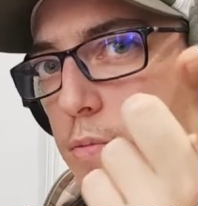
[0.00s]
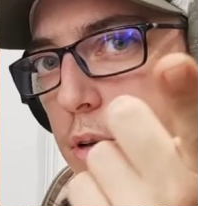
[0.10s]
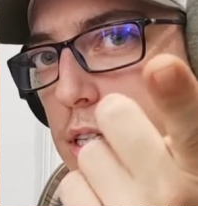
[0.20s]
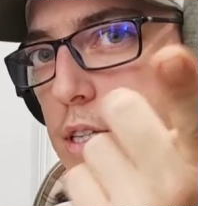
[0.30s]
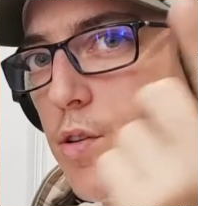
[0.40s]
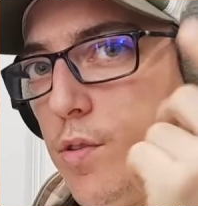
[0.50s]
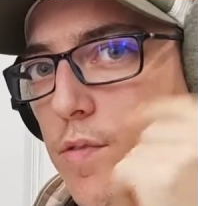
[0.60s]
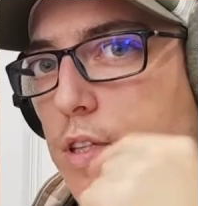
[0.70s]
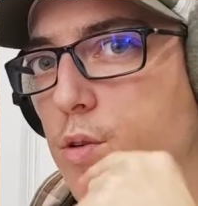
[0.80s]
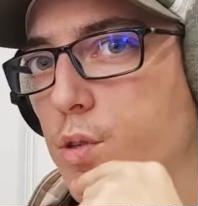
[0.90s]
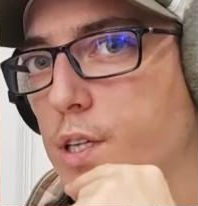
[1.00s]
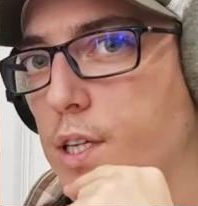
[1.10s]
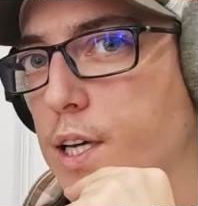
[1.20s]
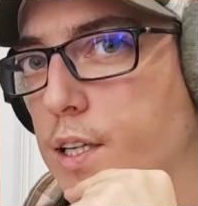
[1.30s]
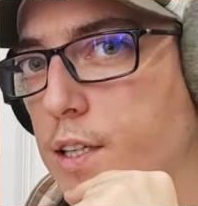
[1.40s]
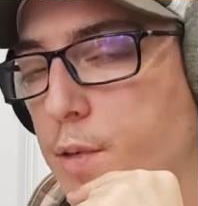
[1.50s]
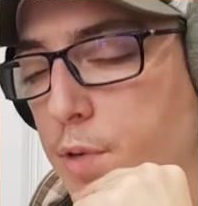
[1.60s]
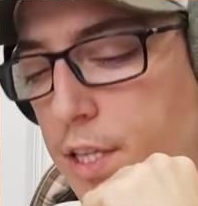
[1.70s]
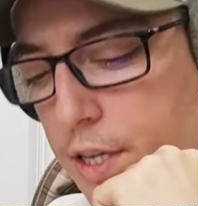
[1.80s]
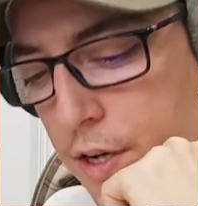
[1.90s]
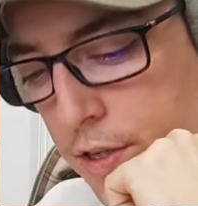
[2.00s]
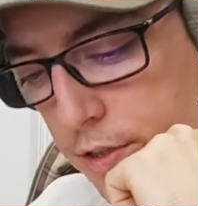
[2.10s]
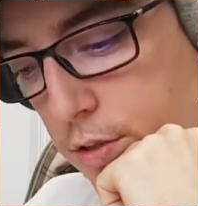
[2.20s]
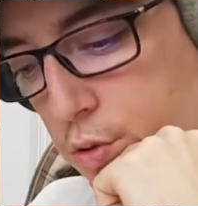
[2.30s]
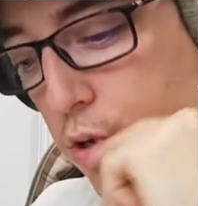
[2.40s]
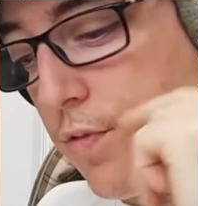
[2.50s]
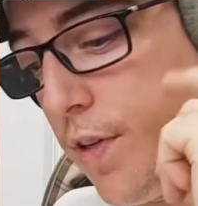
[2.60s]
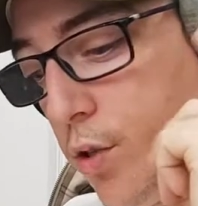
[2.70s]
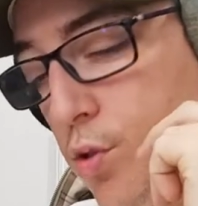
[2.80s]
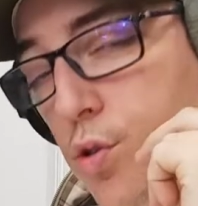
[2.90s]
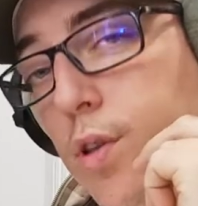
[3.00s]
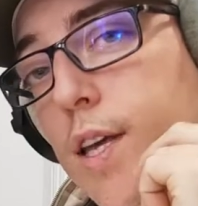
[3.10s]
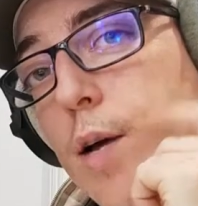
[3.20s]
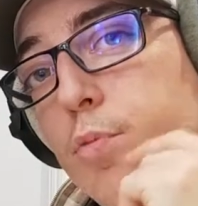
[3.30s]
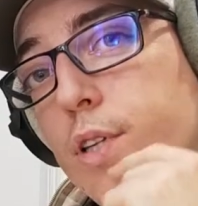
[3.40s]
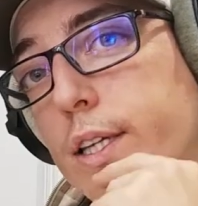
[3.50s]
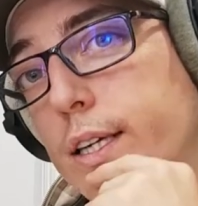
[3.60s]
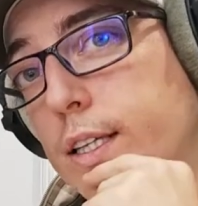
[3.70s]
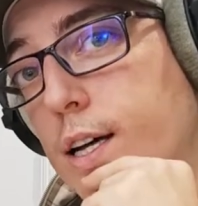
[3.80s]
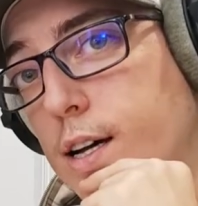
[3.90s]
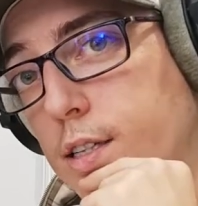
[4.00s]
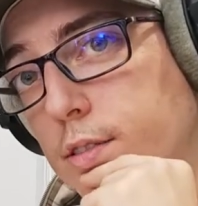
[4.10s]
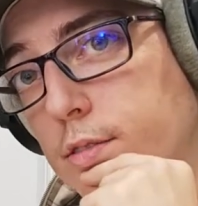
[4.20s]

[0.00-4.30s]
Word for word: Précédentes vidéo des carnets d'aimer d'ailleurs, sur le fait que se taire peut être un art,